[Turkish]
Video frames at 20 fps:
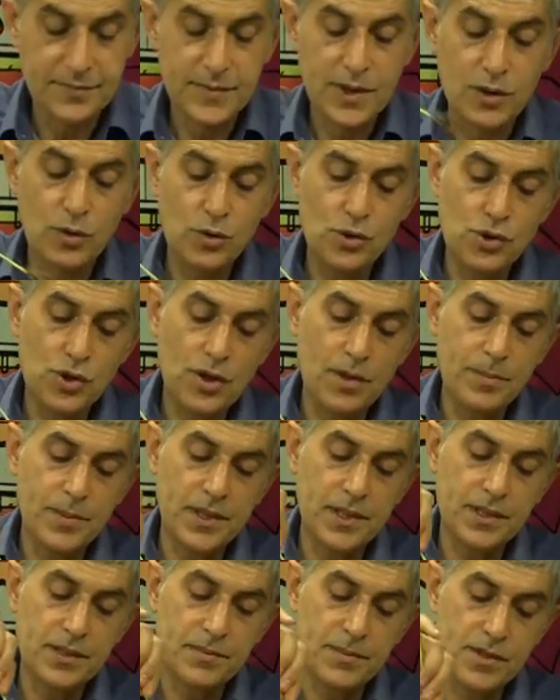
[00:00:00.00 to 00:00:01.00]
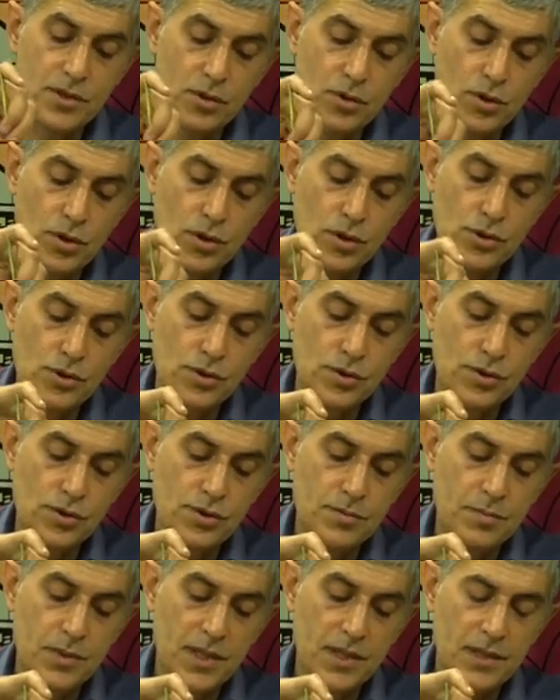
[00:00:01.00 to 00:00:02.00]
Küçük aparatımızı görüyorsunuz.
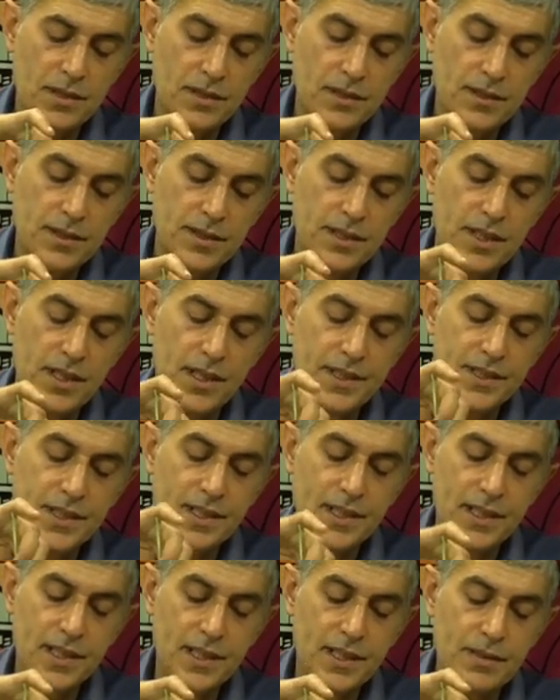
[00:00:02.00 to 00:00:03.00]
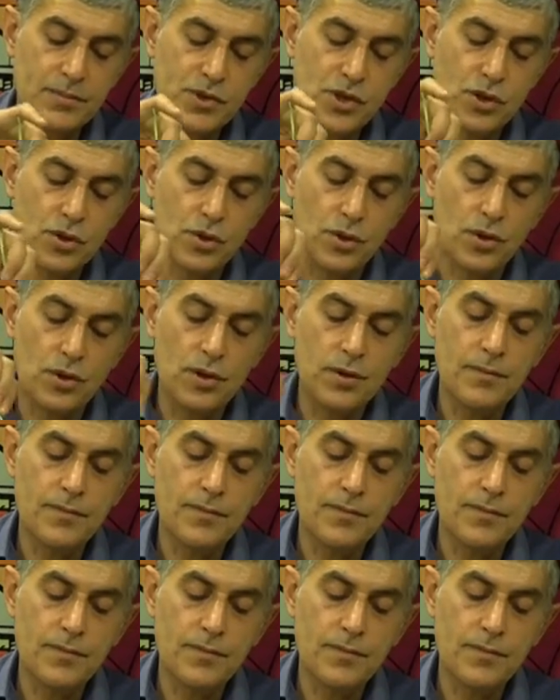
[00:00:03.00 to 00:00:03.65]
Bakın rahatlıkla girip çıkıyor.